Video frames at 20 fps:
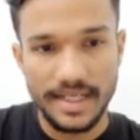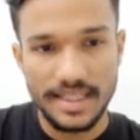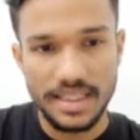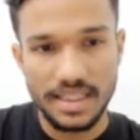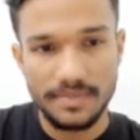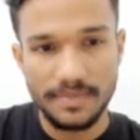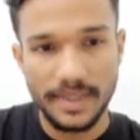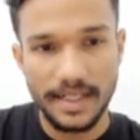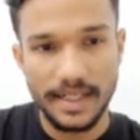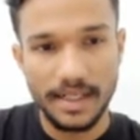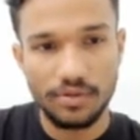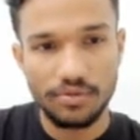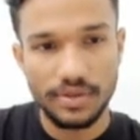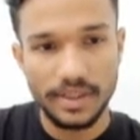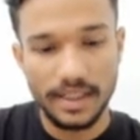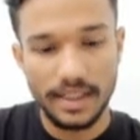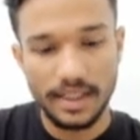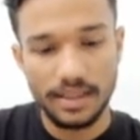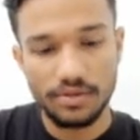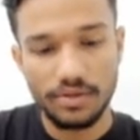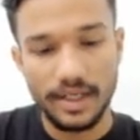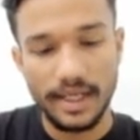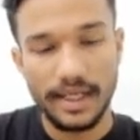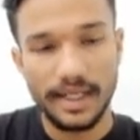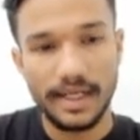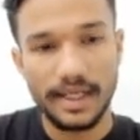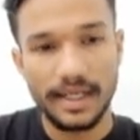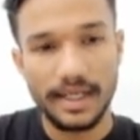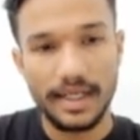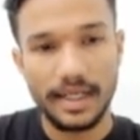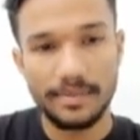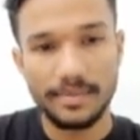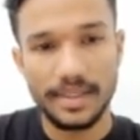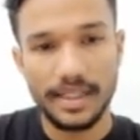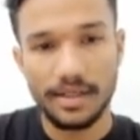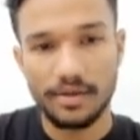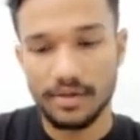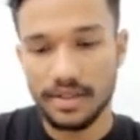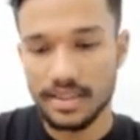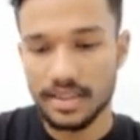कैसे स्प्रेड आउट करेंगे तो एरे का नेम
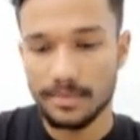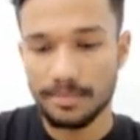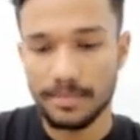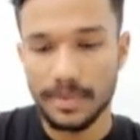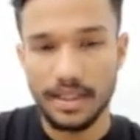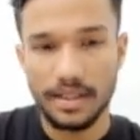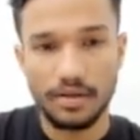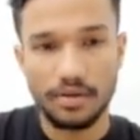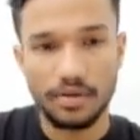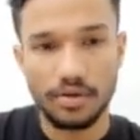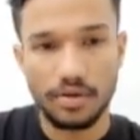देना होगा सिंपल